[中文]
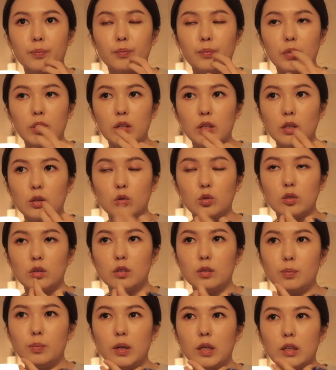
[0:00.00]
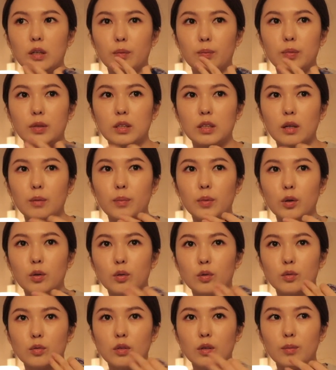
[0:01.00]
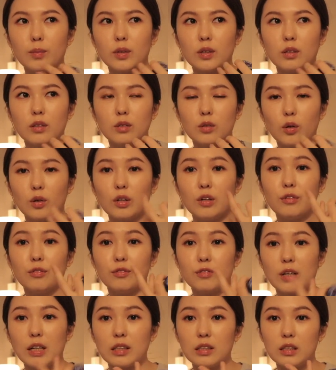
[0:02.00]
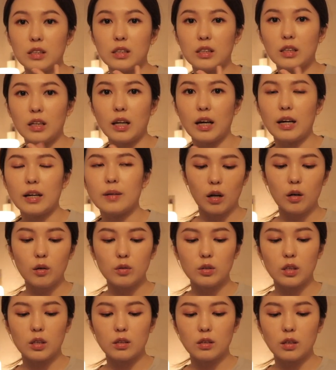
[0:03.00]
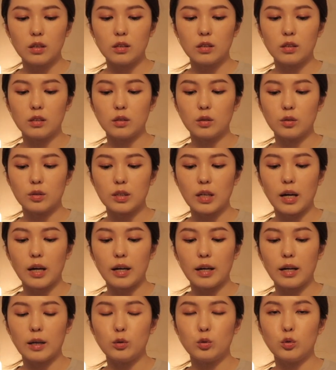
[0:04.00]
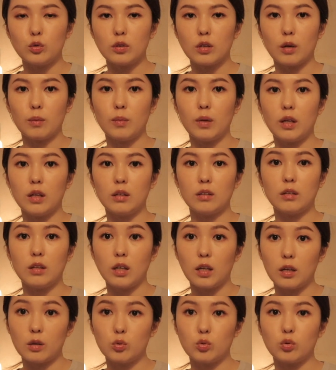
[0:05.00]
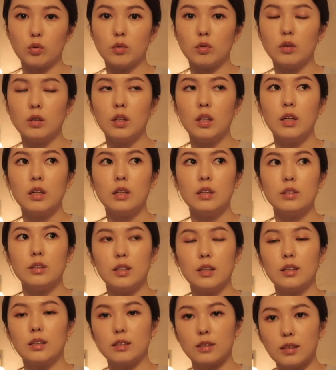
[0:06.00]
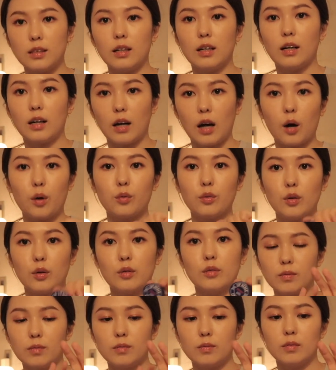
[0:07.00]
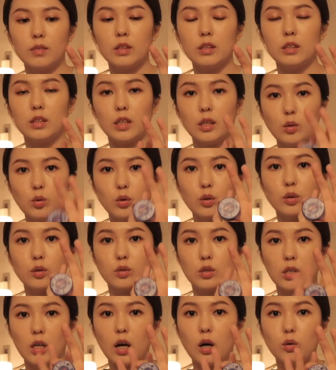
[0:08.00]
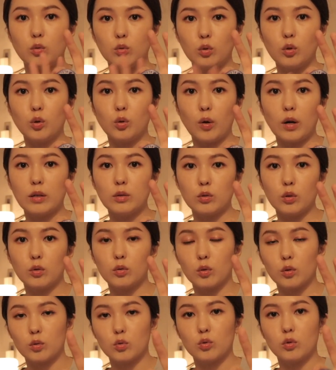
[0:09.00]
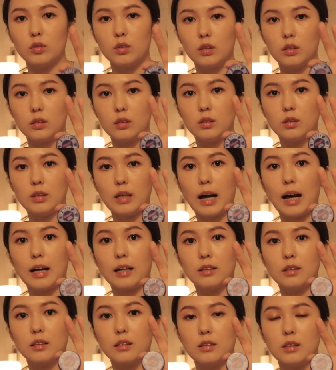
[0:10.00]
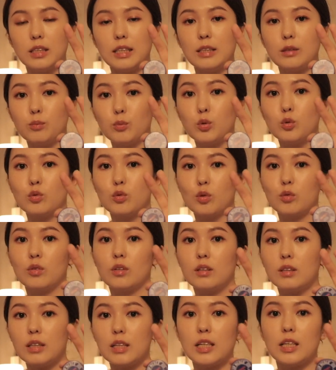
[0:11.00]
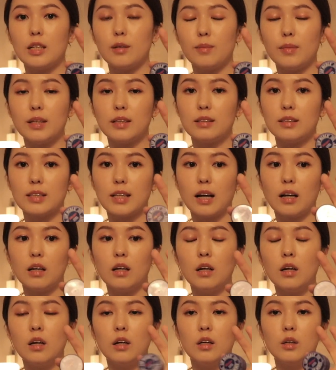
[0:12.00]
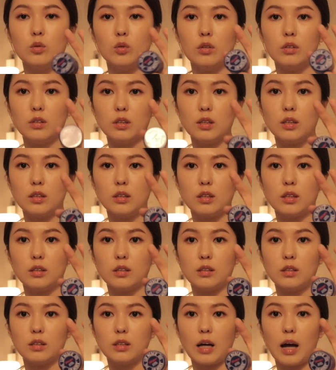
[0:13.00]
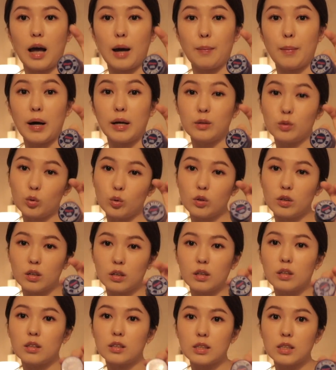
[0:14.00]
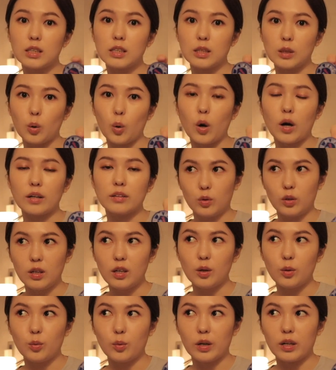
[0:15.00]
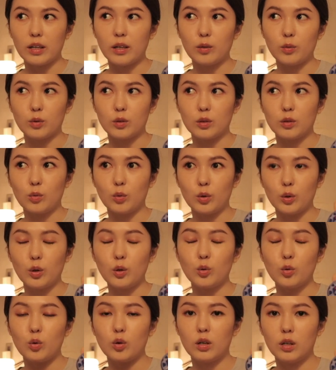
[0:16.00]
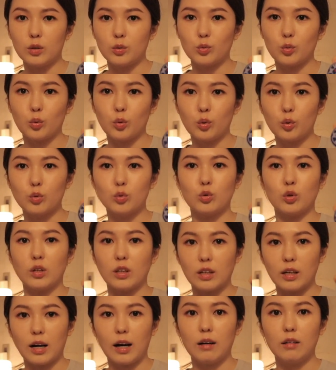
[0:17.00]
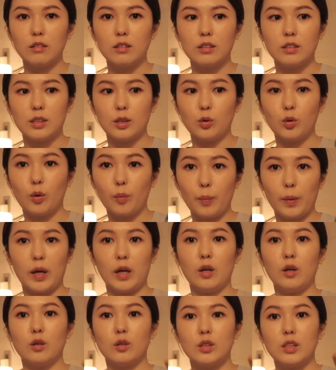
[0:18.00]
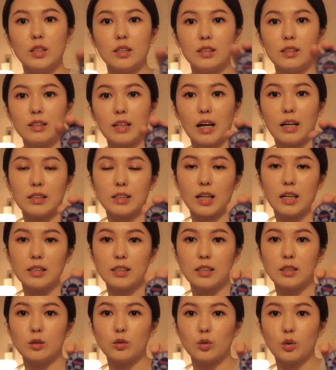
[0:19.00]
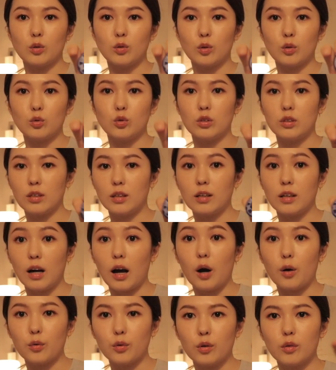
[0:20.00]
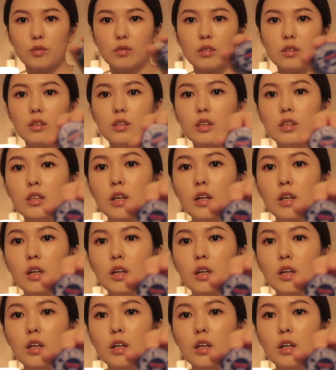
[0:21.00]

皮就是变得比较没有那么容易翻起来。然后我前阵子有在 IG 上面贴说，这个真的很好用。 结果有超多观众都说这是他的心目中的第1名，这样，所以这个其实还蛮多人很喜欢。我以为我用过很多护唇膏了，结果没有，这是大家心中都觉得很好用的，